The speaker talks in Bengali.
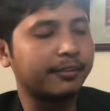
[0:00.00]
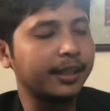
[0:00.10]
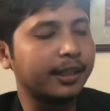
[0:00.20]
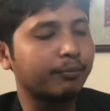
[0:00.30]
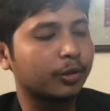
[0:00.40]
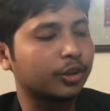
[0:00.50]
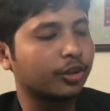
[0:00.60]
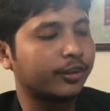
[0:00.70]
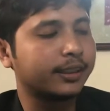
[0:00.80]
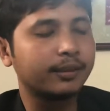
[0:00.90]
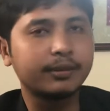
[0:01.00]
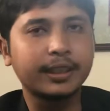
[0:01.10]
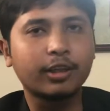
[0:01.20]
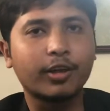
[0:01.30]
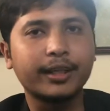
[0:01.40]
রিটেন প্রশ্ন হয়েছে
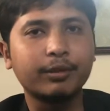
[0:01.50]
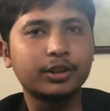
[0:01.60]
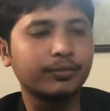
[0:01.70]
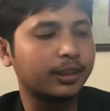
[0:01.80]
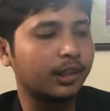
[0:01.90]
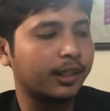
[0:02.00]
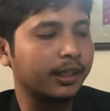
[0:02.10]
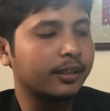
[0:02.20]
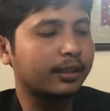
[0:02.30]
যে কয়টি বিশ্ববিদ্যালয়ে